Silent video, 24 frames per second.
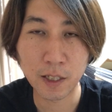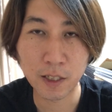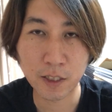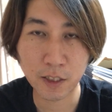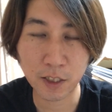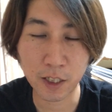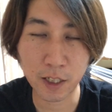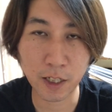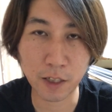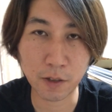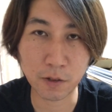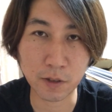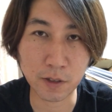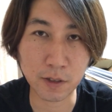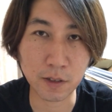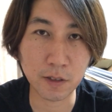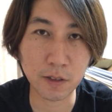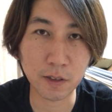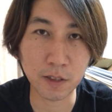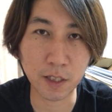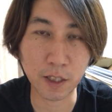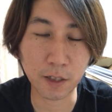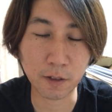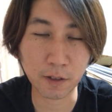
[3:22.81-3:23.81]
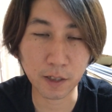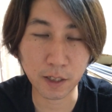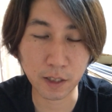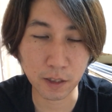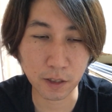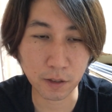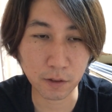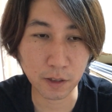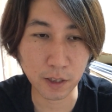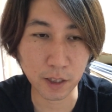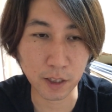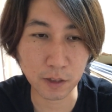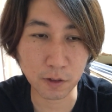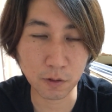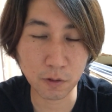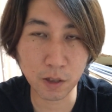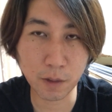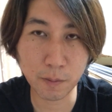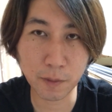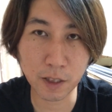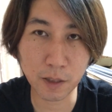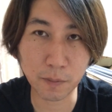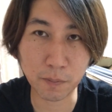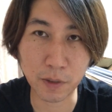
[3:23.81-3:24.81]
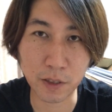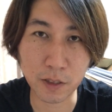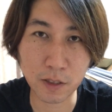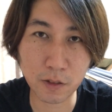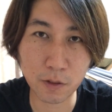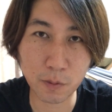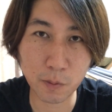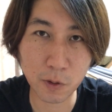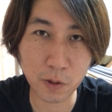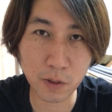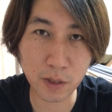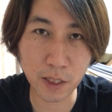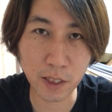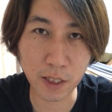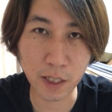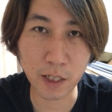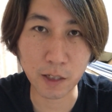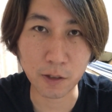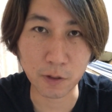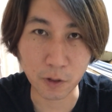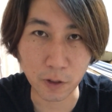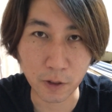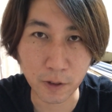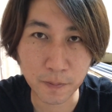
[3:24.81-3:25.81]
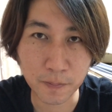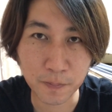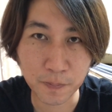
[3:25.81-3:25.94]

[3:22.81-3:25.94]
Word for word: 社会を作っていくかっていったらそれはまた別の問題であると。